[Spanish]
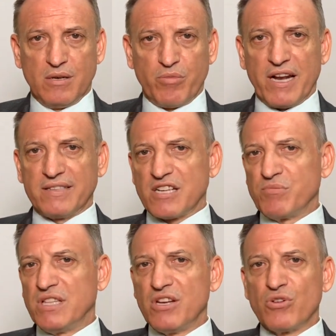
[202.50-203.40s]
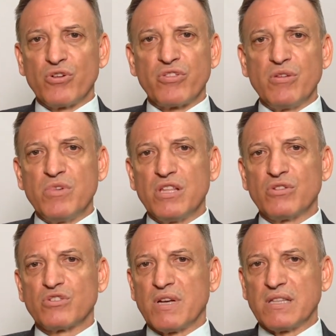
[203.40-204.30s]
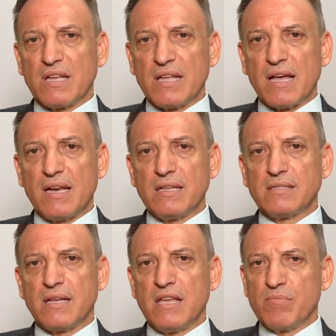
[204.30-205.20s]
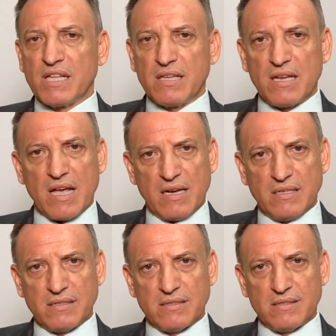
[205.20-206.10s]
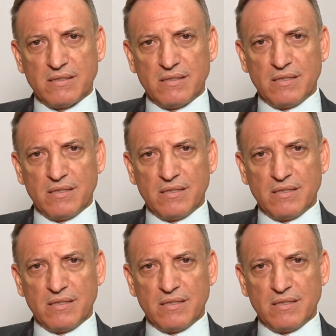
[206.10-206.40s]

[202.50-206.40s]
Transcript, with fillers: para transmitir conocimientos materiales e inmateriales,